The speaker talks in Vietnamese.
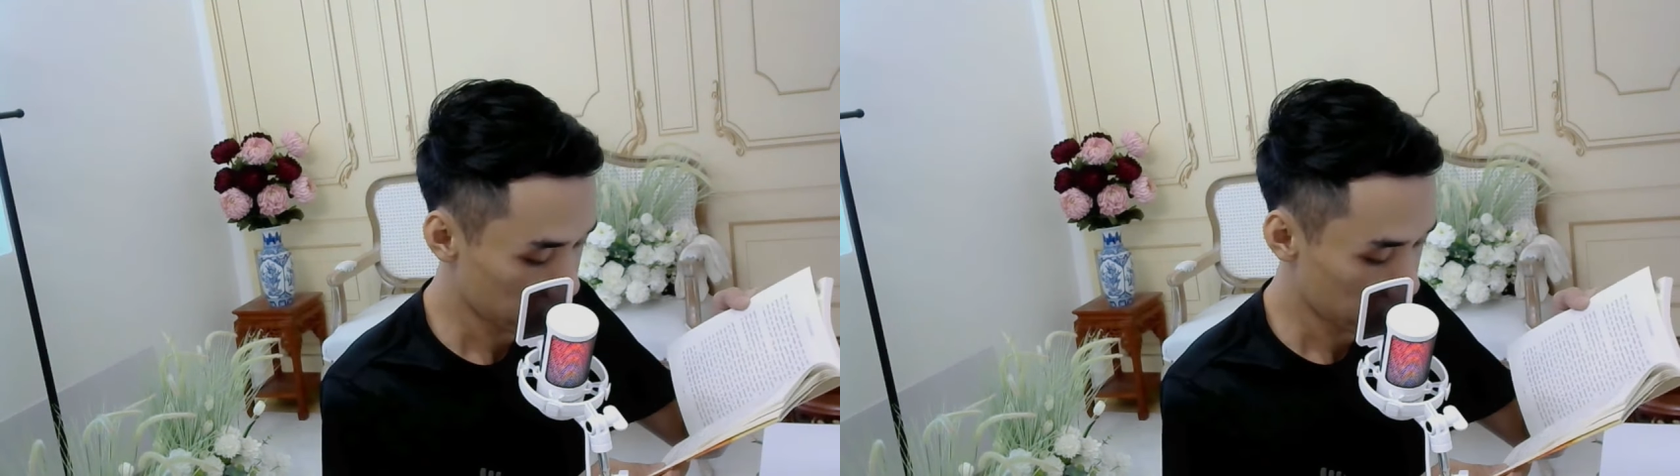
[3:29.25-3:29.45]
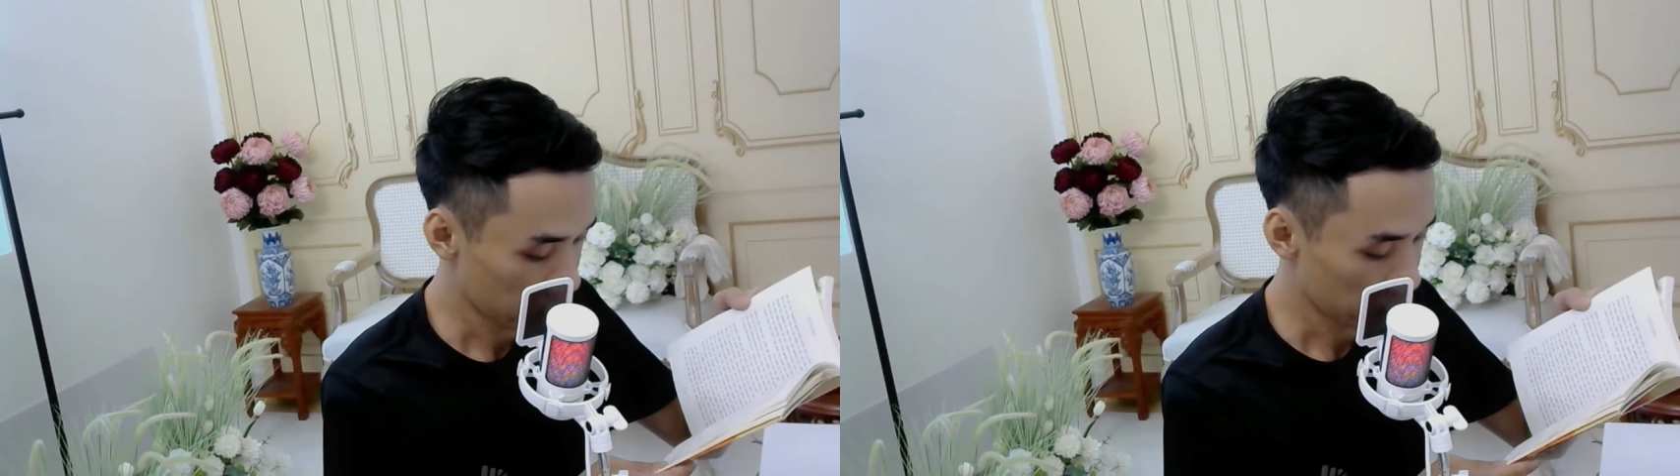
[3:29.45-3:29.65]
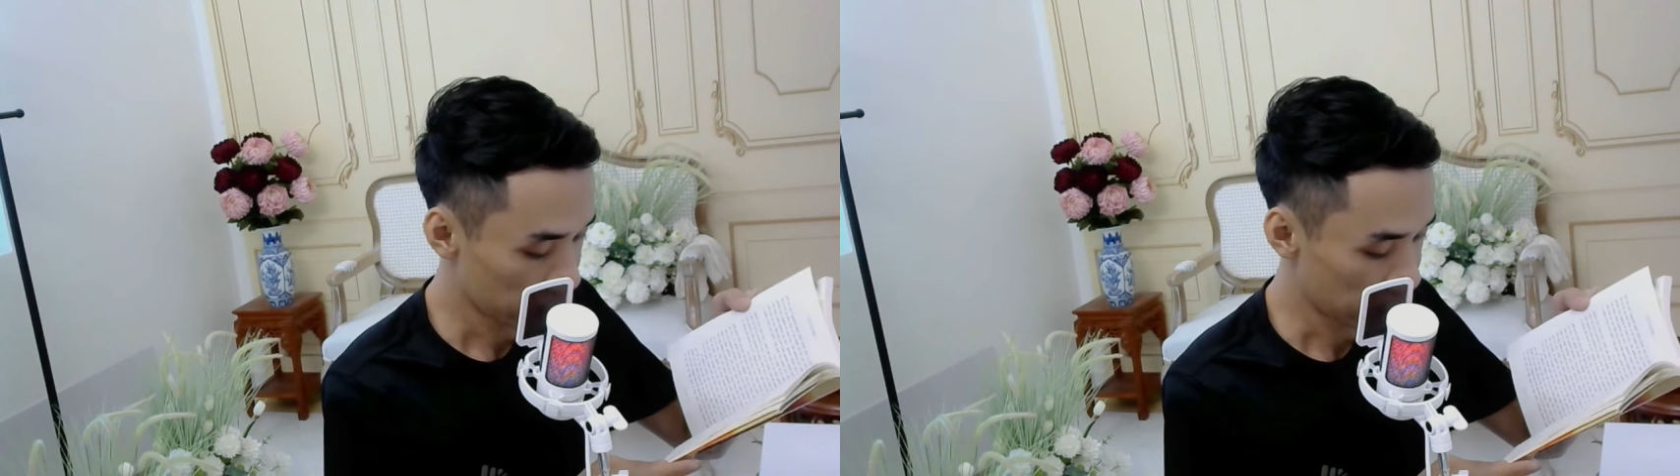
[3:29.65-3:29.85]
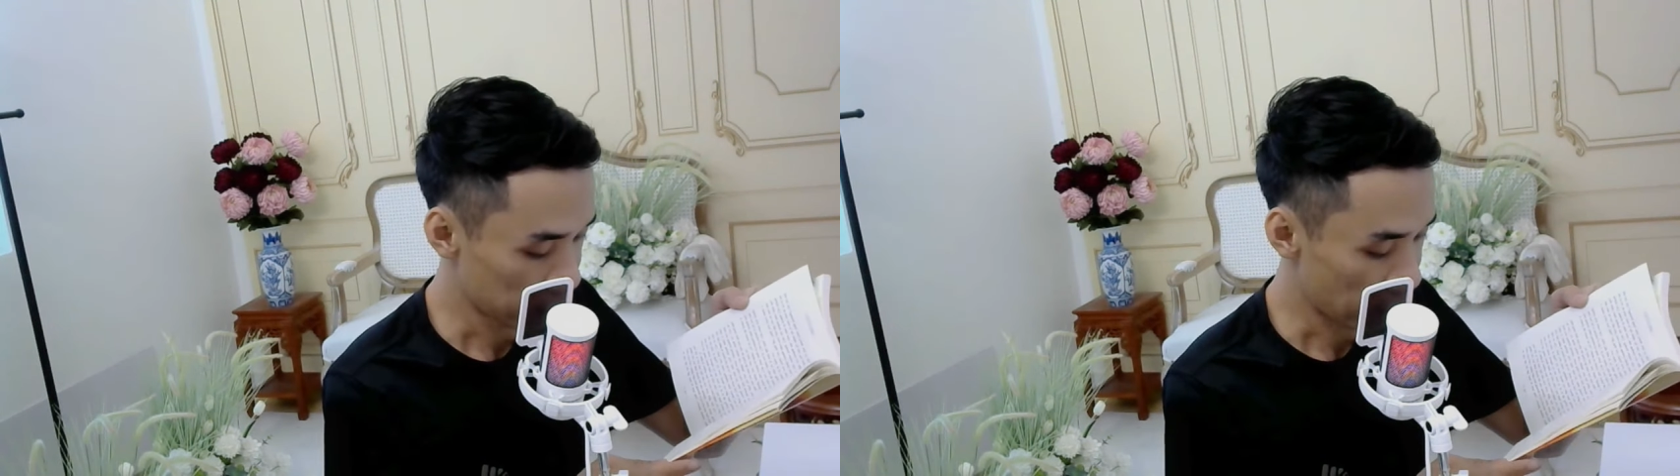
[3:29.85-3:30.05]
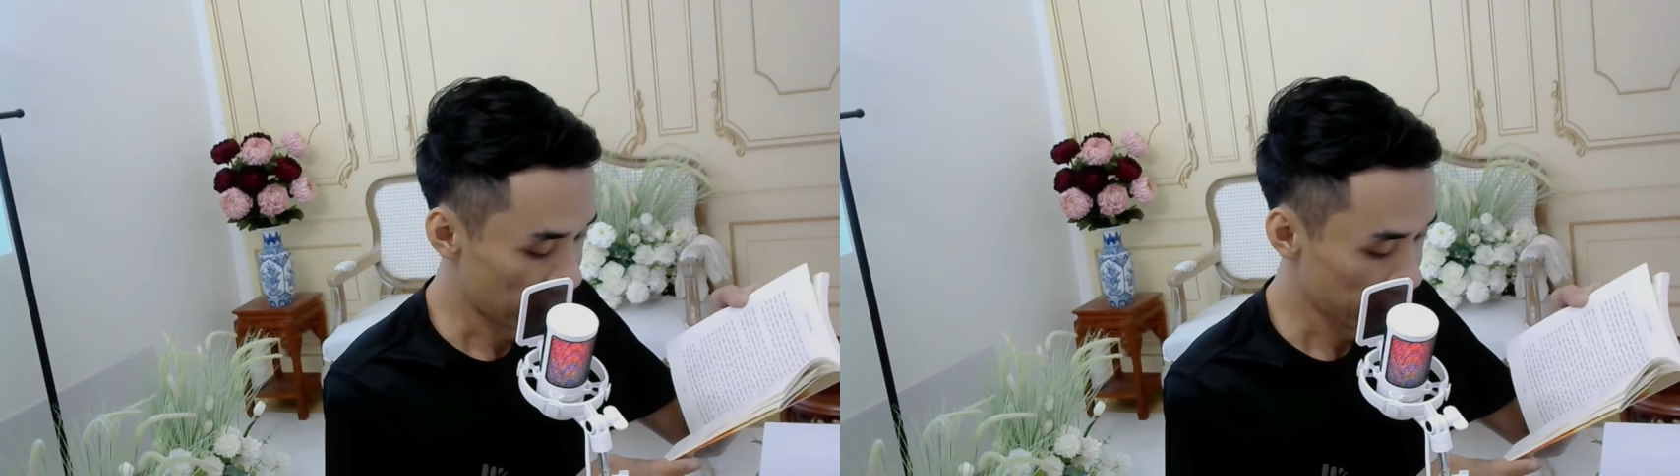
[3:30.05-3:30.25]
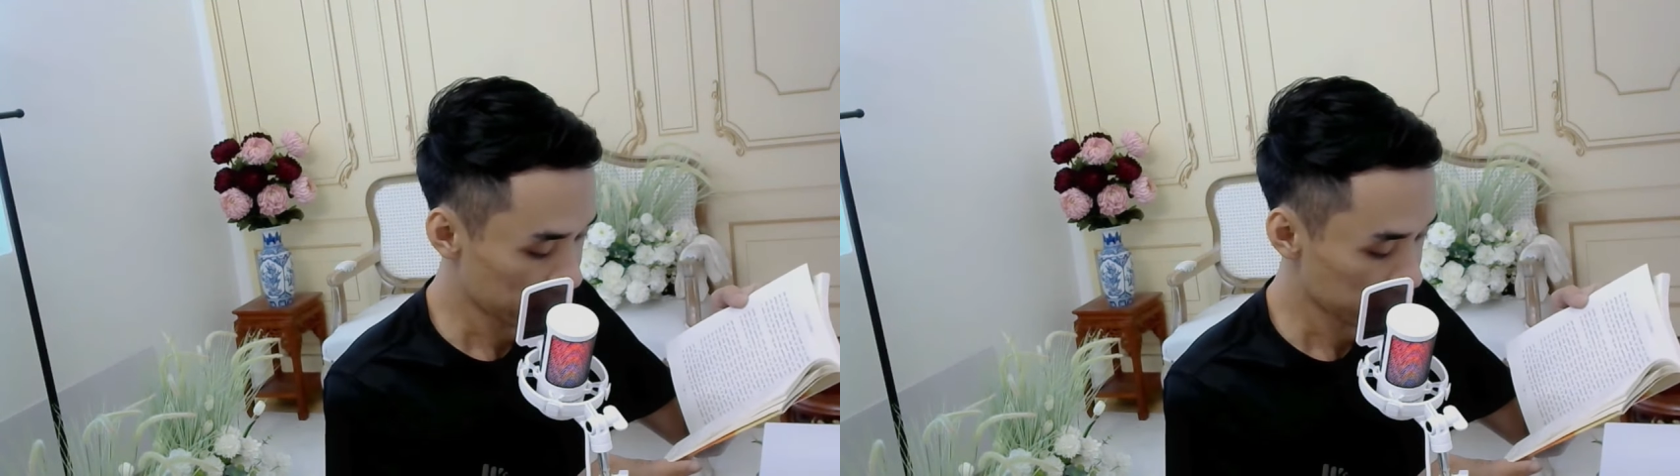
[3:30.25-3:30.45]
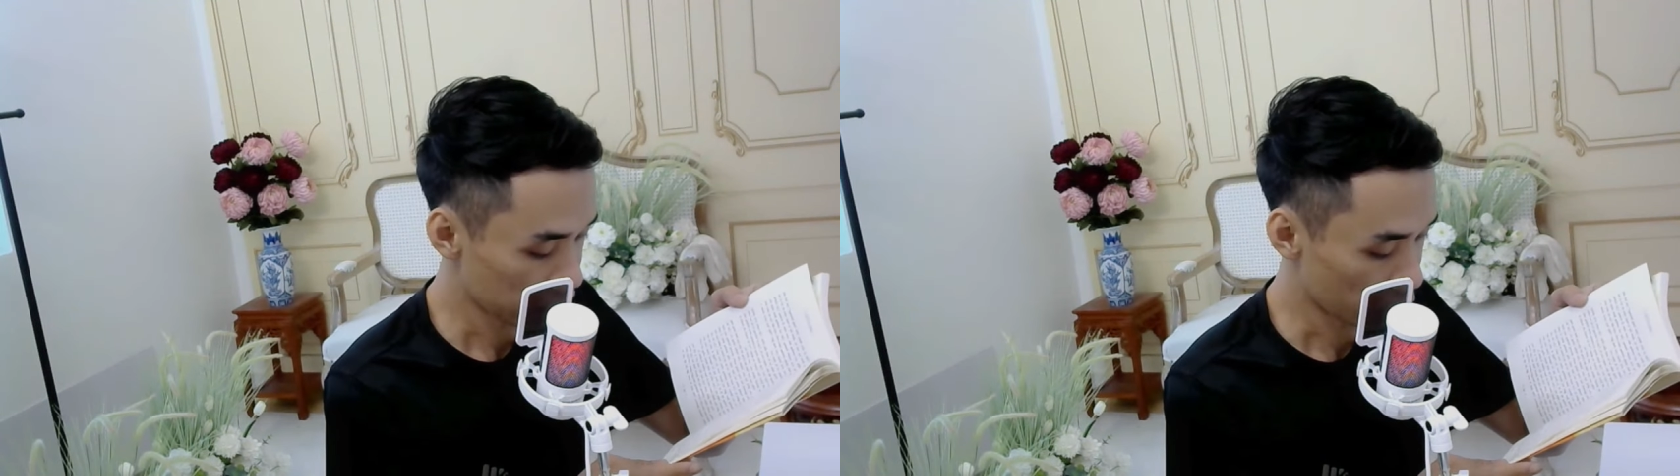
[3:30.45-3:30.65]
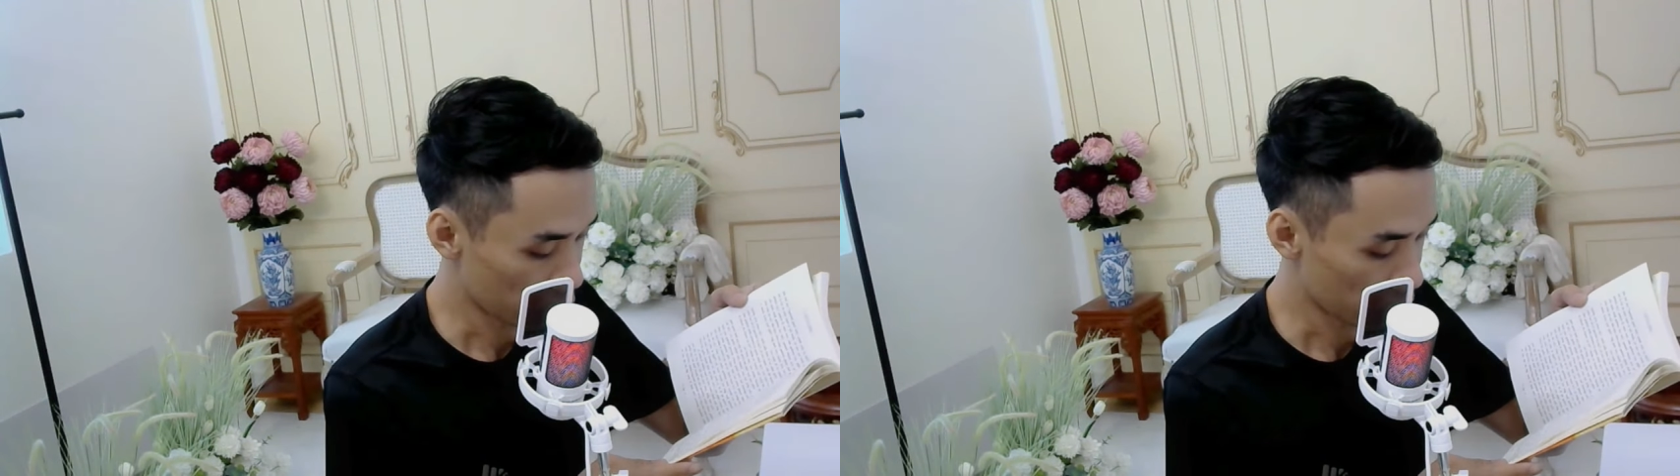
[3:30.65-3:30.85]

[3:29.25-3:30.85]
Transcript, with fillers: vì đá chỉ hữu ích